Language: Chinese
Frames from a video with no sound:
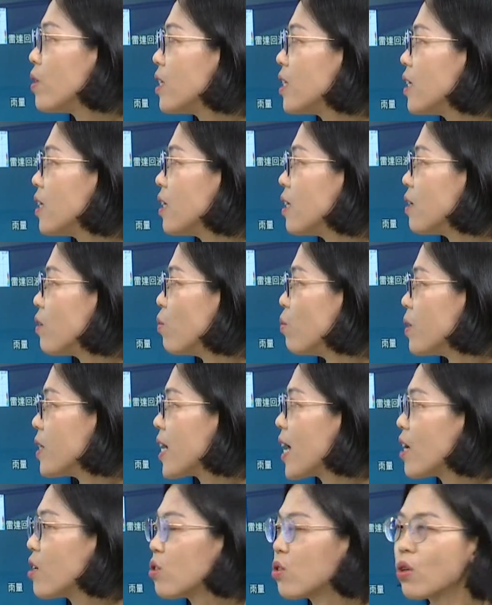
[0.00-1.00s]
预计呢，我们
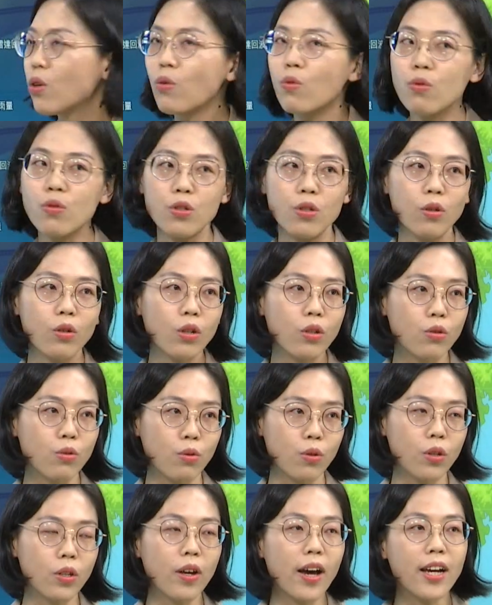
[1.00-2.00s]
在周五、周六左
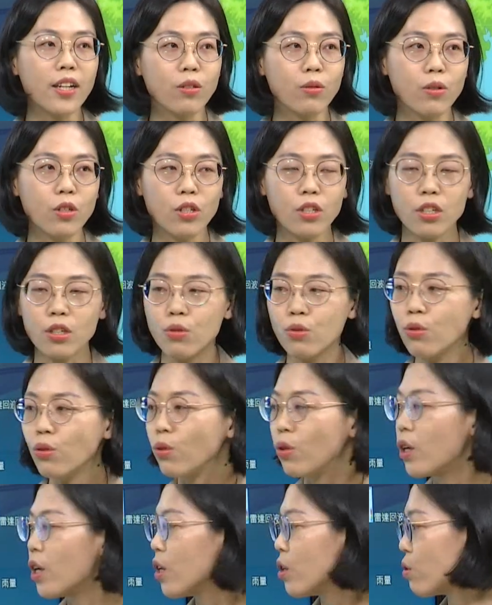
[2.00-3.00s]
右都还是会持续。
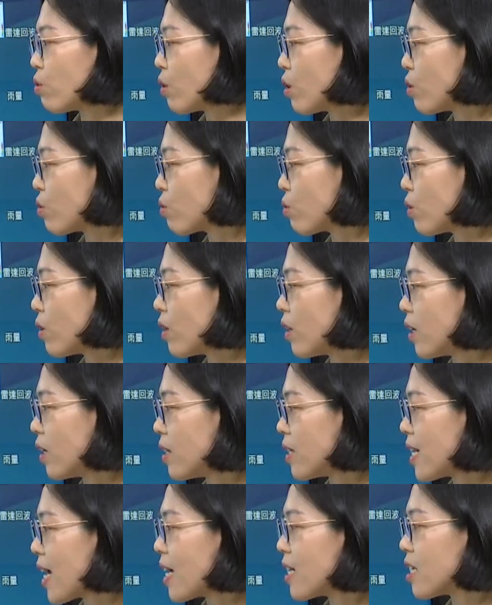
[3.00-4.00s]
所以说，呃，
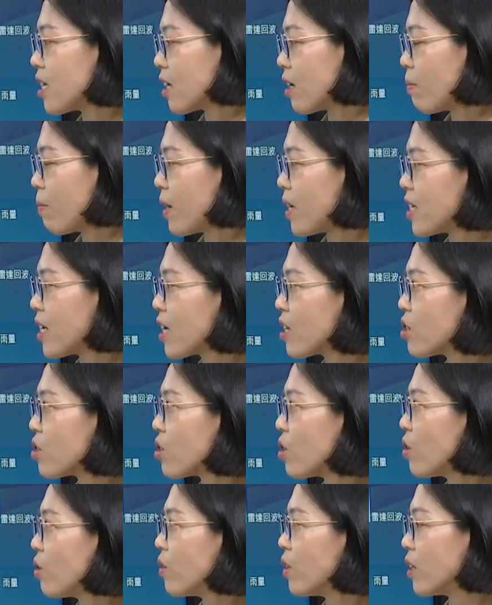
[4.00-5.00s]
在整个北上之
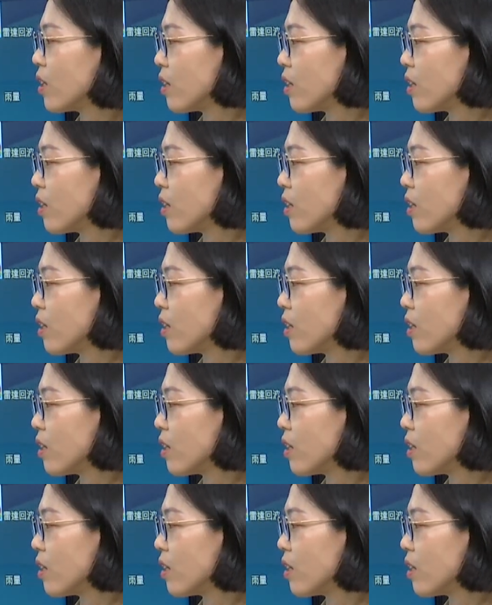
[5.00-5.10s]
后